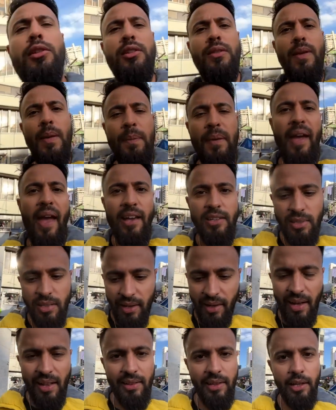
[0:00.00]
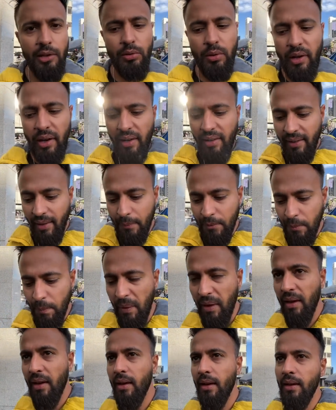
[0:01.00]
जब आप कैश निकालते हैं तो ए
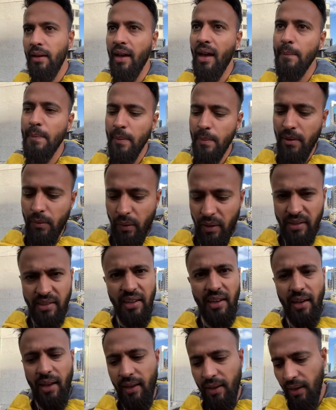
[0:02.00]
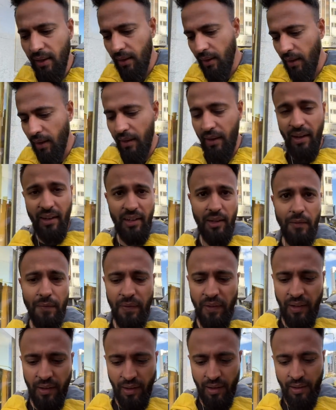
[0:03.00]
पे यहाँ पे भी वही सीन है कि हर ए
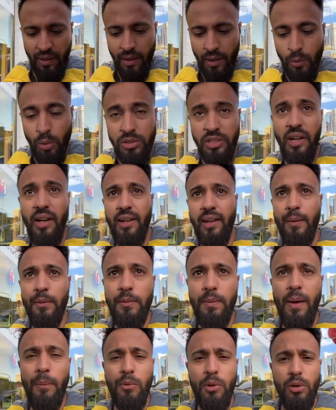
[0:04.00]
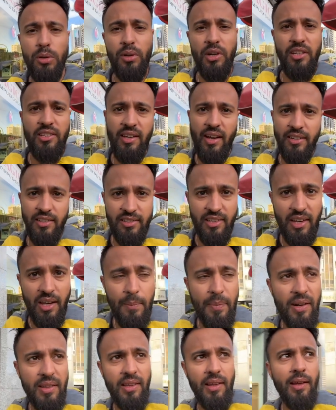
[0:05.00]
फ्री नहीं है कुछ ए पे आपको थोड़े चार्जेस देने
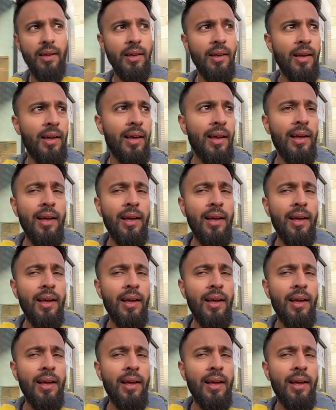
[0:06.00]
पड़ते हैं